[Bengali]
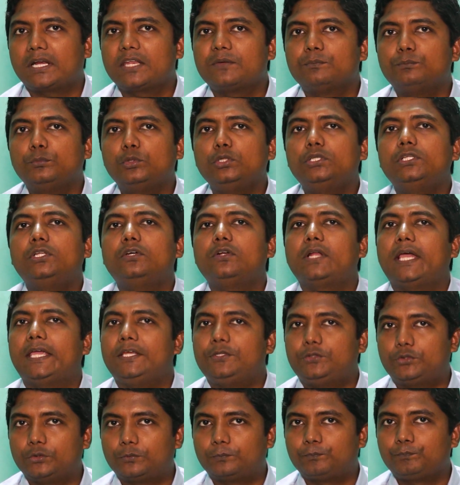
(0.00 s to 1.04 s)
মানে
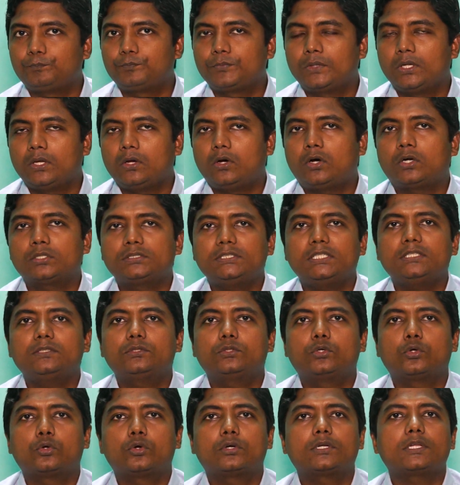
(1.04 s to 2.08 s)
মূলধনায়িত অর্থাৎ
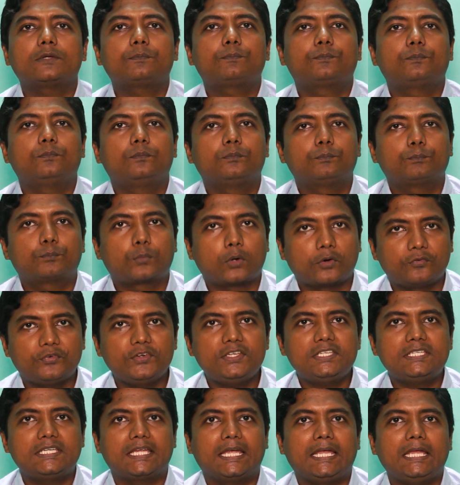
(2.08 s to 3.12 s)
কোনো একটা
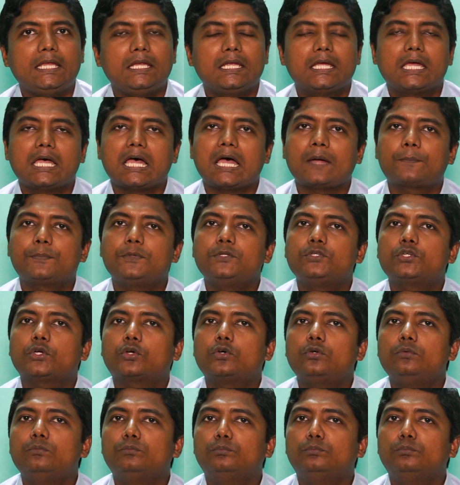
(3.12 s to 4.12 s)
প্রফিটকে আপনি যখন